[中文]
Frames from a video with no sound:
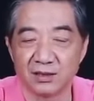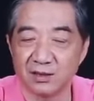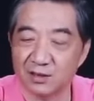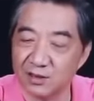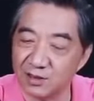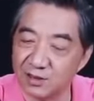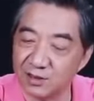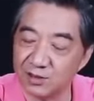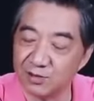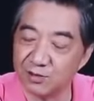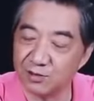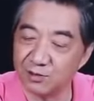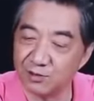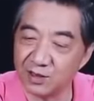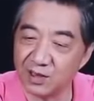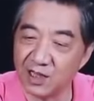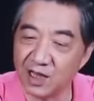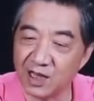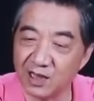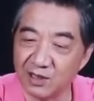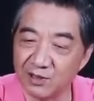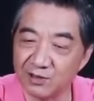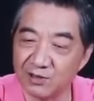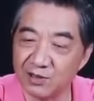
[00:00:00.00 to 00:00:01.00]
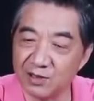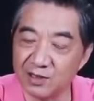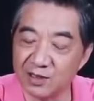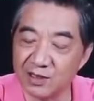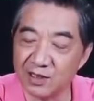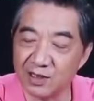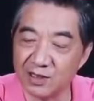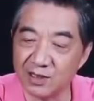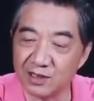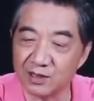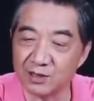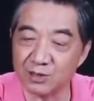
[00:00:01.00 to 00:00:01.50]
俄罗斯说：“我哪有核
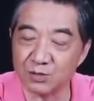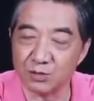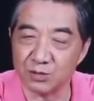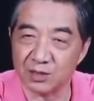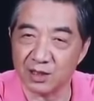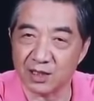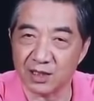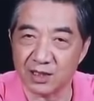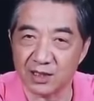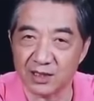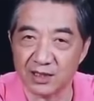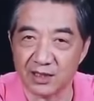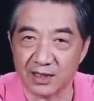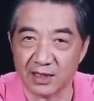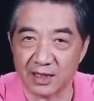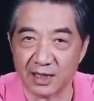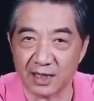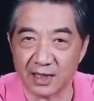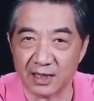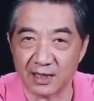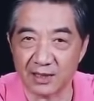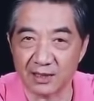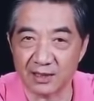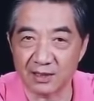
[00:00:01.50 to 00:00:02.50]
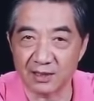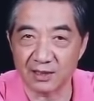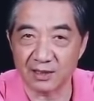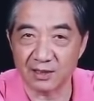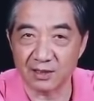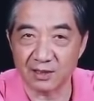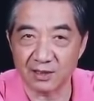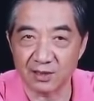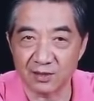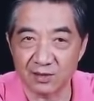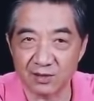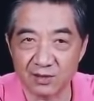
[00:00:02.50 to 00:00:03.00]
潜艇租借给你
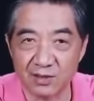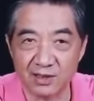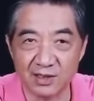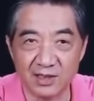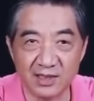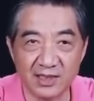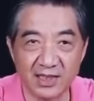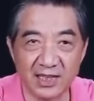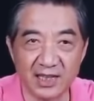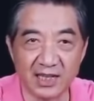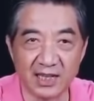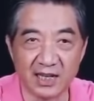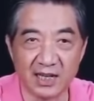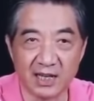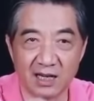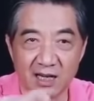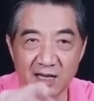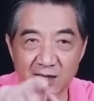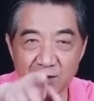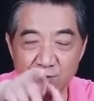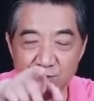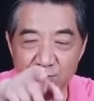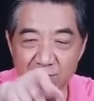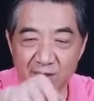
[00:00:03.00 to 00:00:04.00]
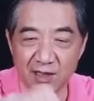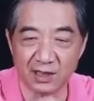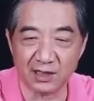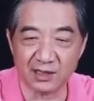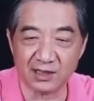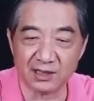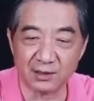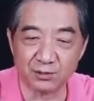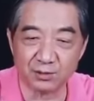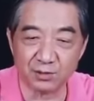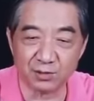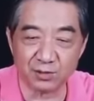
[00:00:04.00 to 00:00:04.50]
啊？”说你那个阿库拉
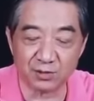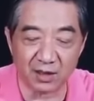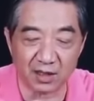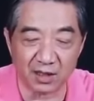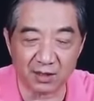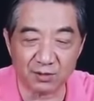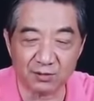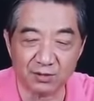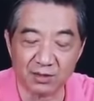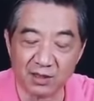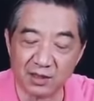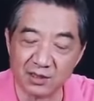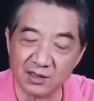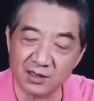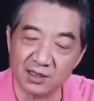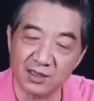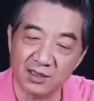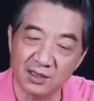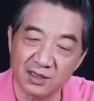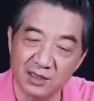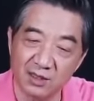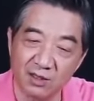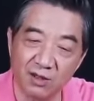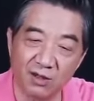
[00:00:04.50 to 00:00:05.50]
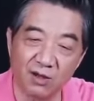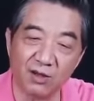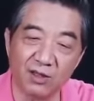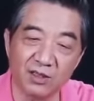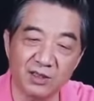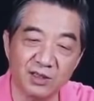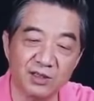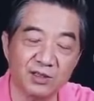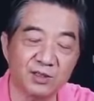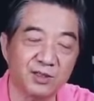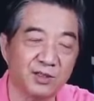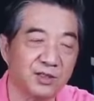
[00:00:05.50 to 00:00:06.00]
级不错，阿库拉级
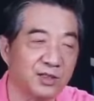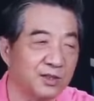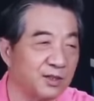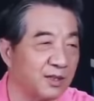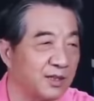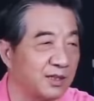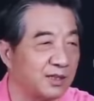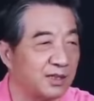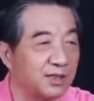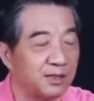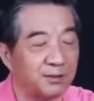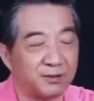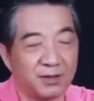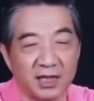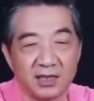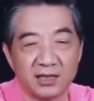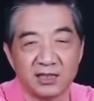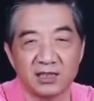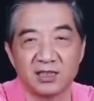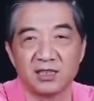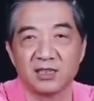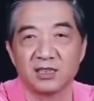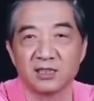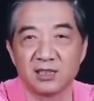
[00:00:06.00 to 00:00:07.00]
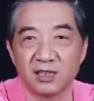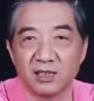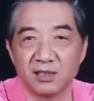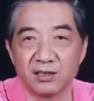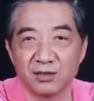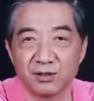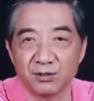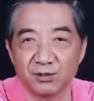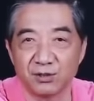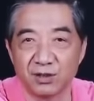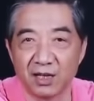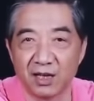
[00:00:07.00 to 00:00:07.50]
哦，你这一说那边还停着
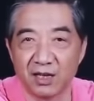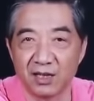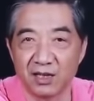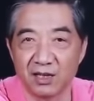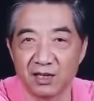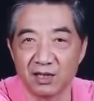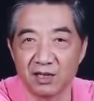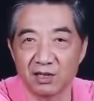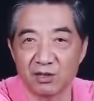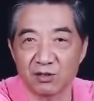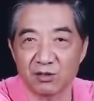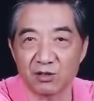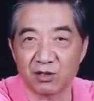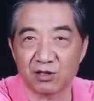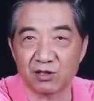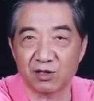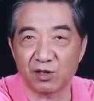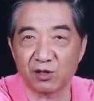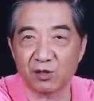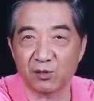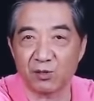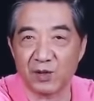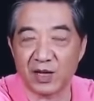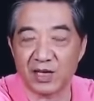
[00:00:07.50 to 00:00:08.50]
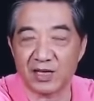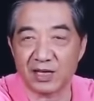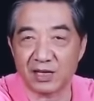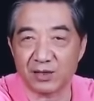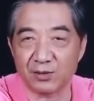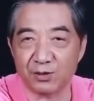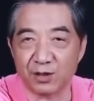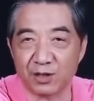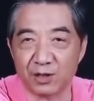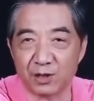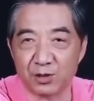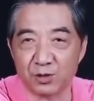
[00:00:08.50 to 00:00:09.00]
一艘呢。说造了半截，
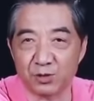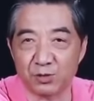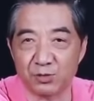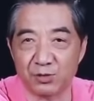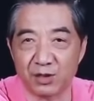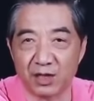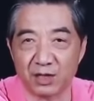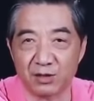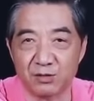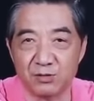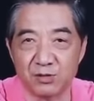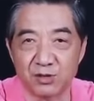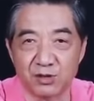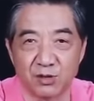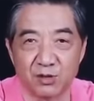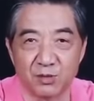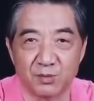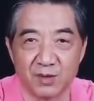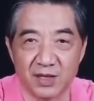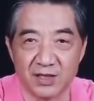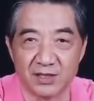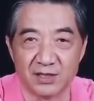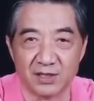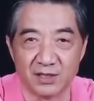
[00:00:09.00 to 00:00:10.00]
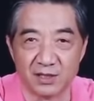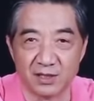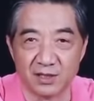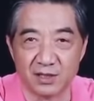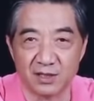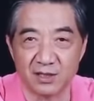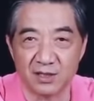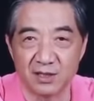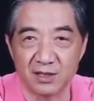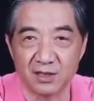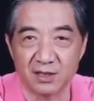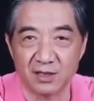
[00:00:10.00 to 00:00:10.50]
原来苏联说造了半截，
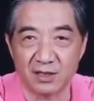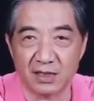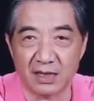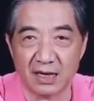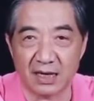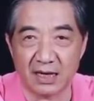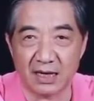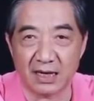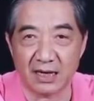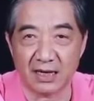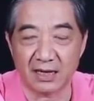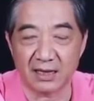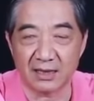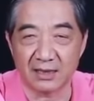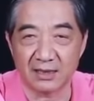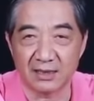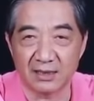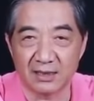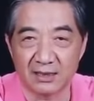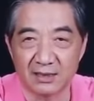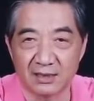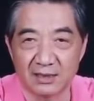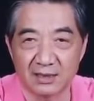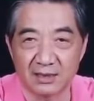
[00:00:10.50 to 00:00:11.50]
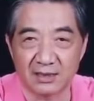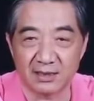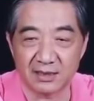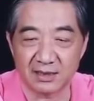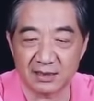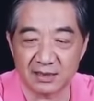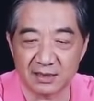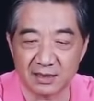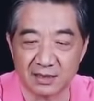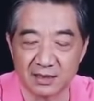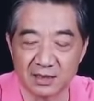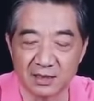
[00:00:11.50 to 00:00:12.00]
啊，这
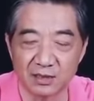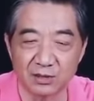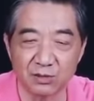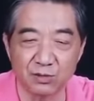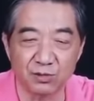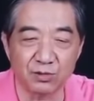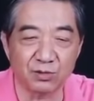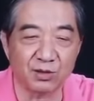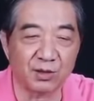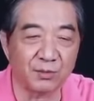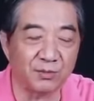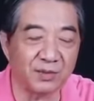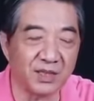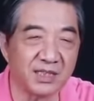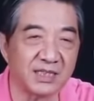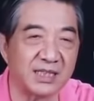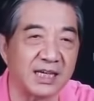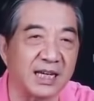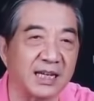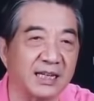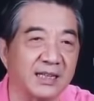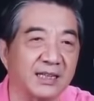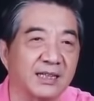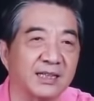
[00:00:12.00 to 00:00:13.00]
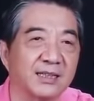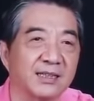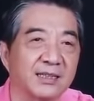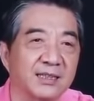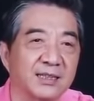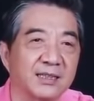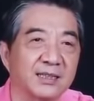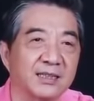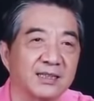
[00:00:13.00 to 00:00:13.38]
个停工了，没钱了，